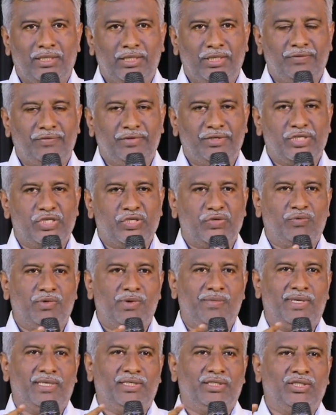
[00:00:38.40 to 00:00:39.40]
ఈ
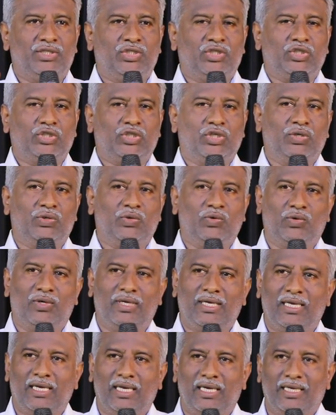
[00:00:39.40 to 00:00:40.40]
విశ్వమంతా
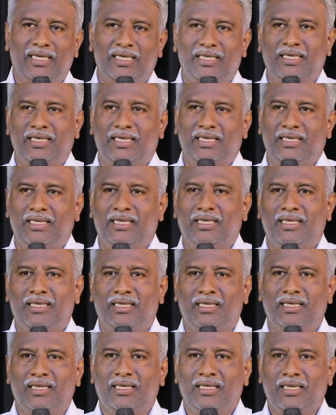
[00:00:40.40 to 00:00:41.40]
కూడా కలిగింది
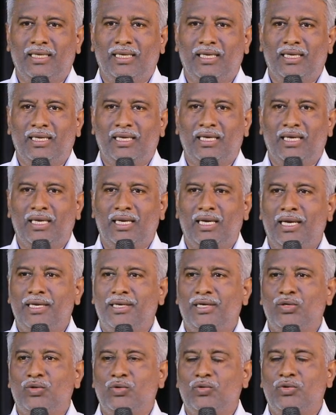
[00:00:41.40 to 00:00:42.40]

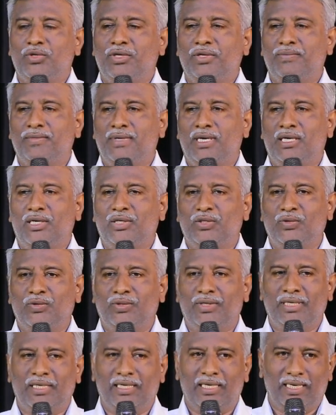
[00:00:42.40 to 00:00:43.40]
ఆయన నోటి
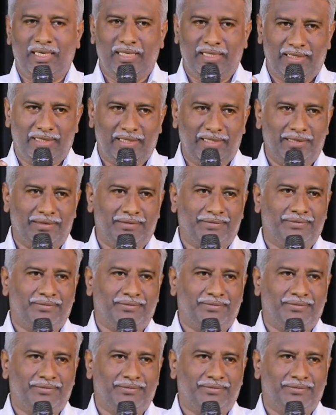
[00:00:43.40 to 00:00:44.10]
మాటతోనే కలిగింది